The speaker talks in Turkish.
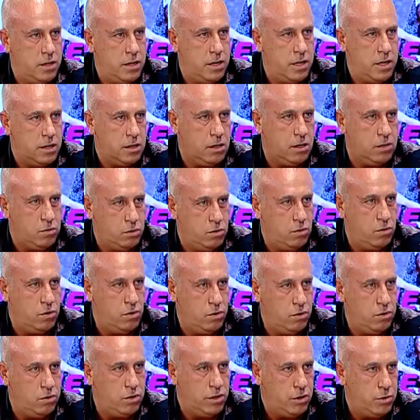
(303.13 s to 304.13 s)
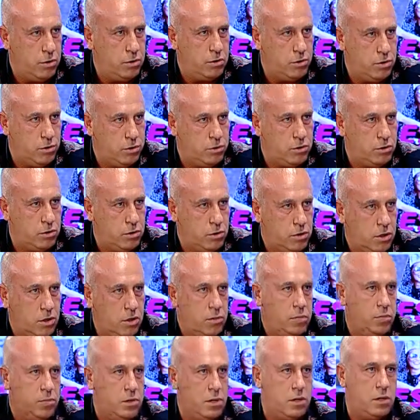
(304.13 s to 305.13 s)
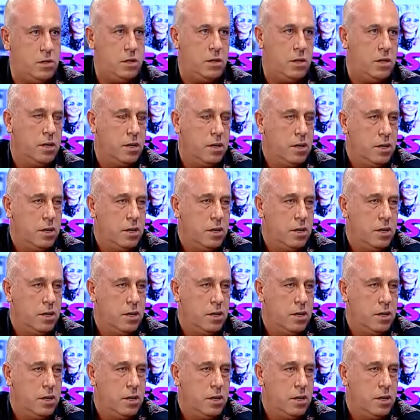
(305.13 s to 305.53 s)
Herkes söylüyor iyi oynuyormuşsun. Gidip dedi